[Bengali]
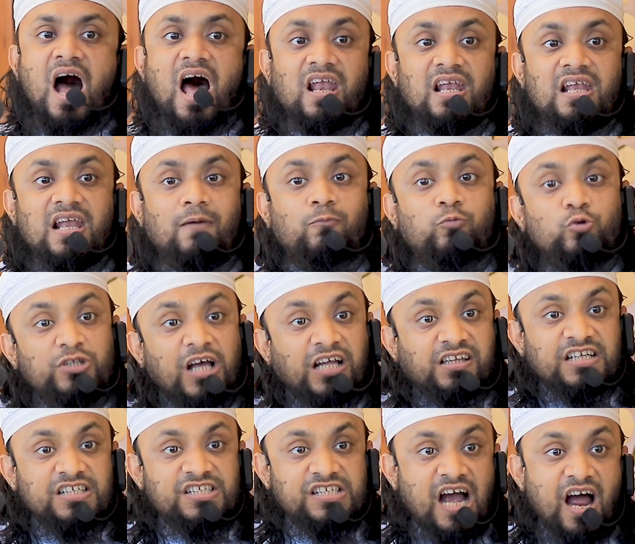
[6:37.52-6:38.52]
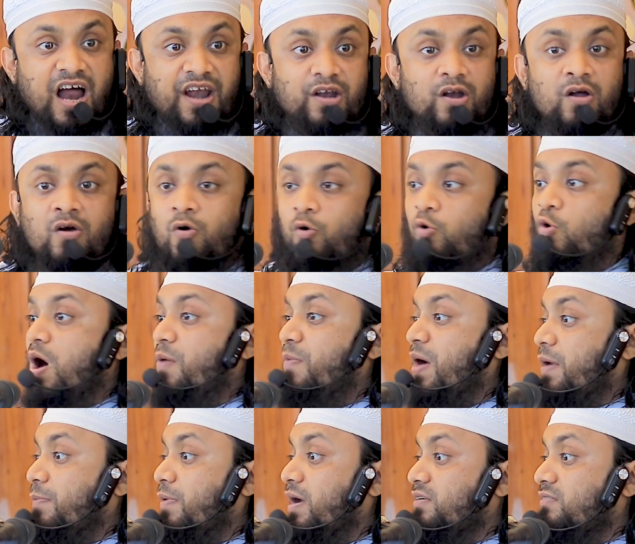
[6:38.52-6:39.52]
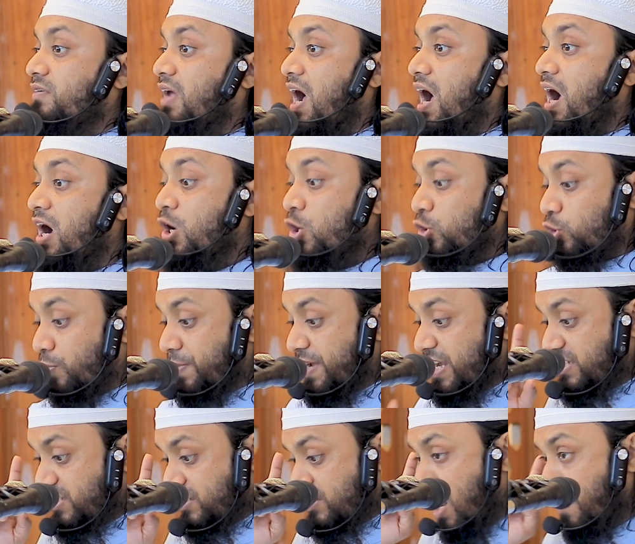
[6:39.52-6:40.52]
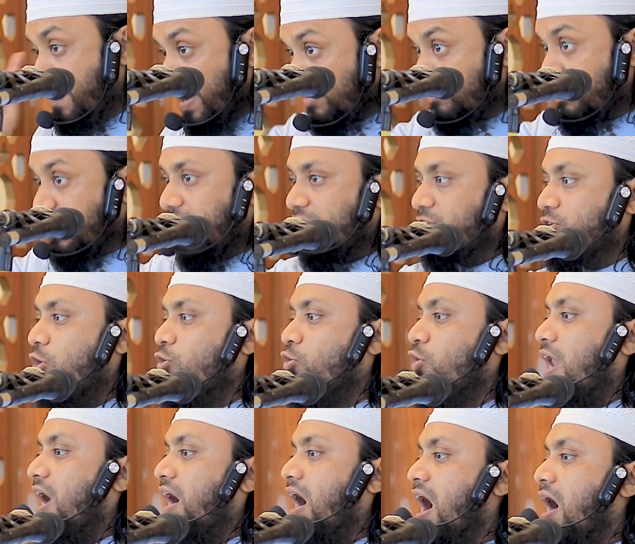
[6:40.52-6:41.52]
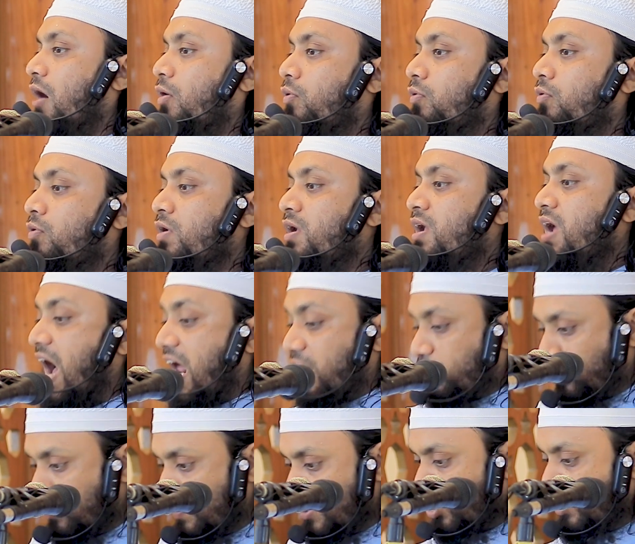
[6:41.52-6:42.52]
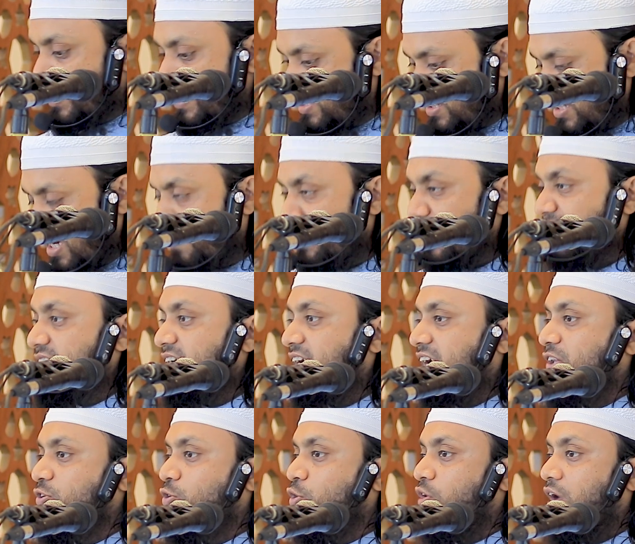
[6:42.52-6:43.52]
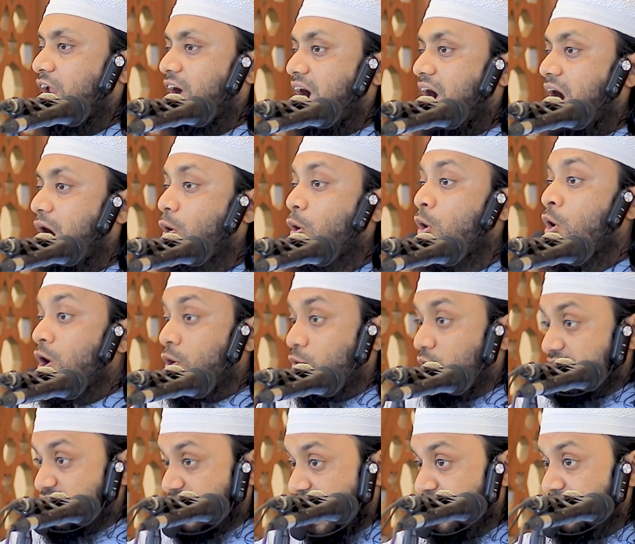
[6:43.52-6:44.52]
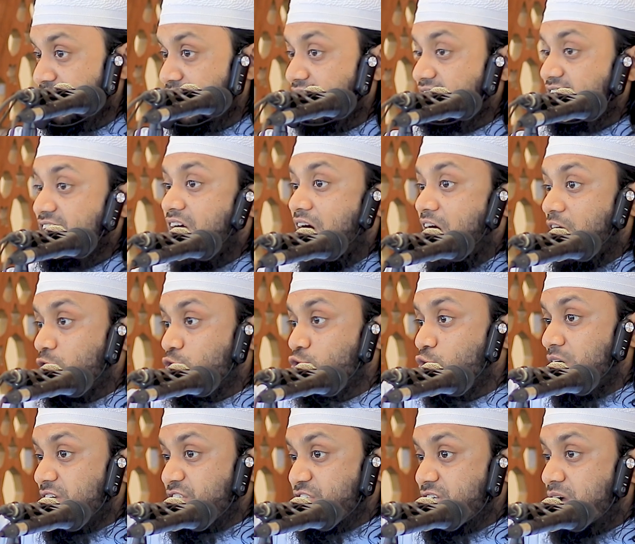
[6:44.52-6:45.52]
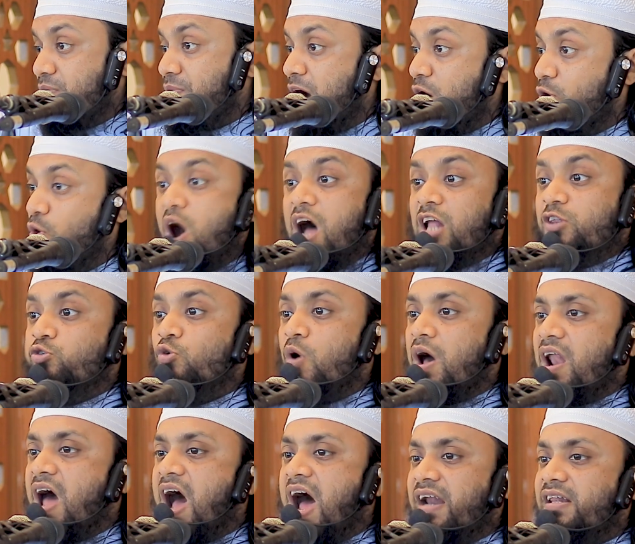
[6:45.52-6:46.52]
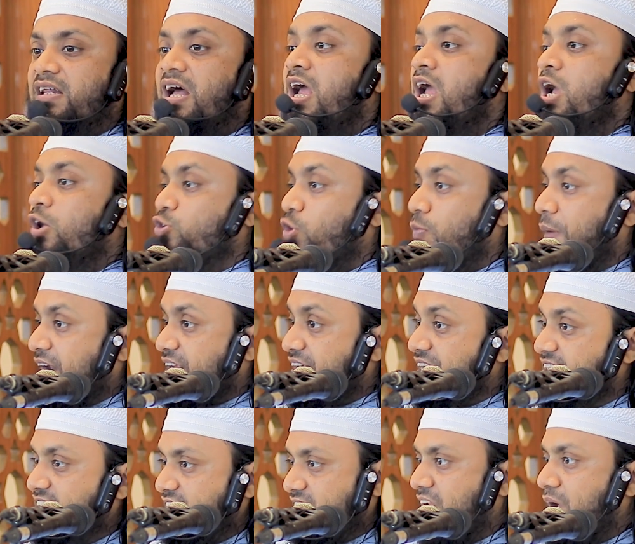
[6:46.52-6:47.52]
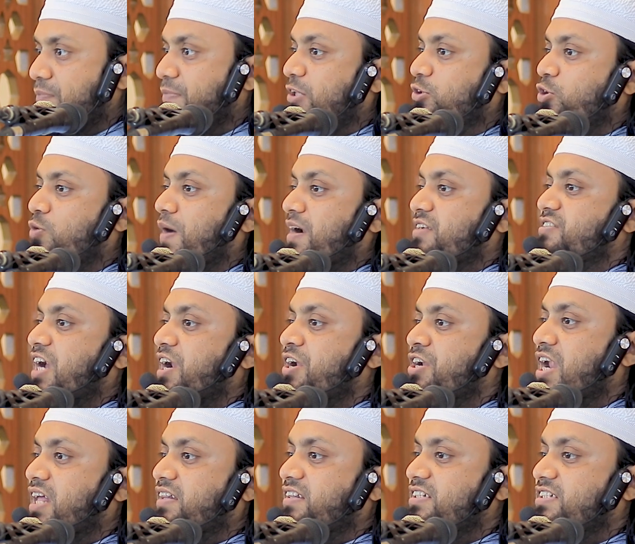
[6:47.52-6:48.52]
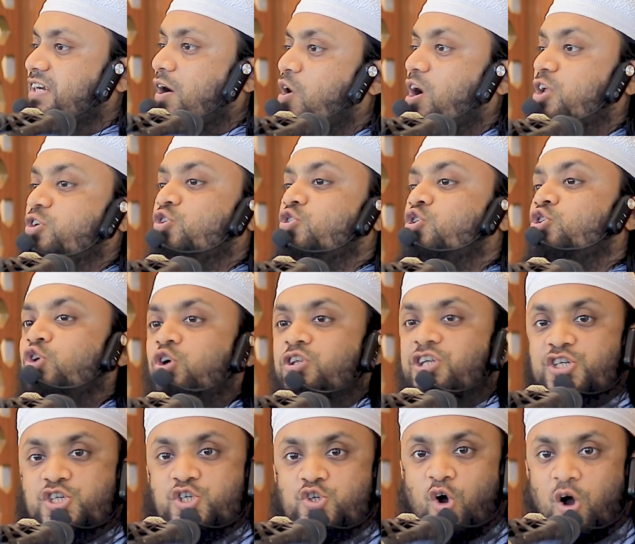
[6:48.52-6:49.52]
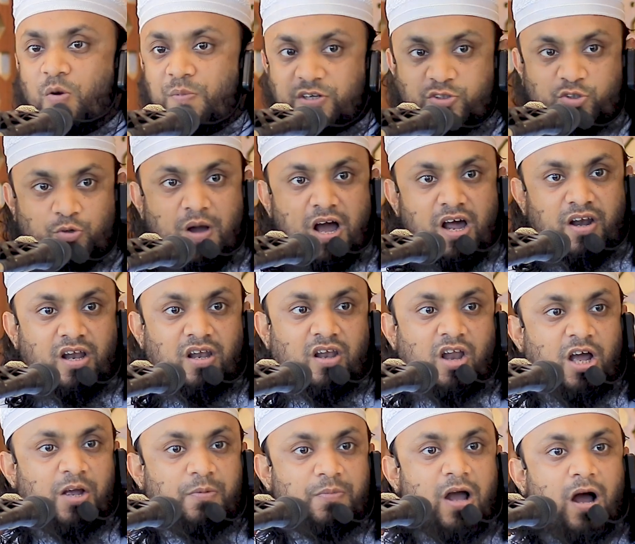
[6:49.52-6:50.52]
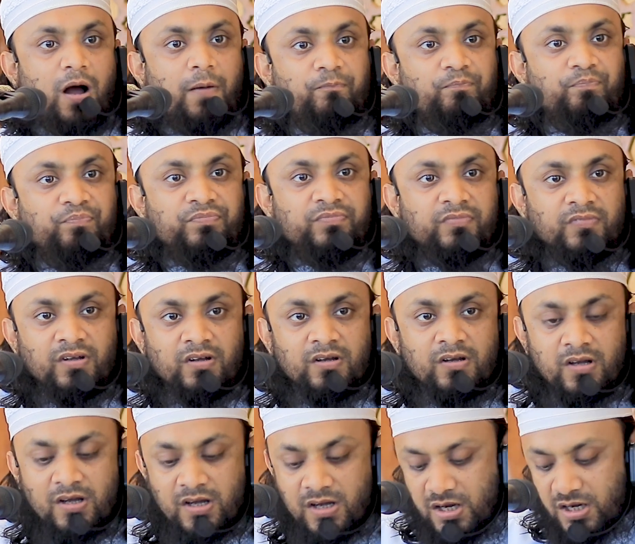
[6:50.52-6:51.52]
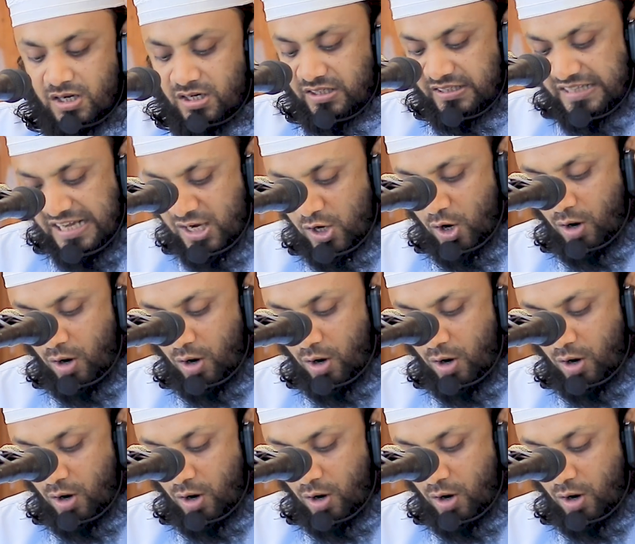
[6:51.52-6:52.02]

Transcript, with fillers: আল্লাহ বুঝাতে চান ও আমার বান্দা তুমি ইসলামের দিকে দৌড় লাগাও আর তুমি যদি ইসলামের দিকে দৌড় লাগাও ও জান্নাতিন আরদুহাস সামাওয়াত ওয়াল আরদ তোমার ইসলামই তোমার জান্নাতে যাওয়ার জন্য যথেষ্ট হবে সুবহানাল্লাহ বিহাম তিন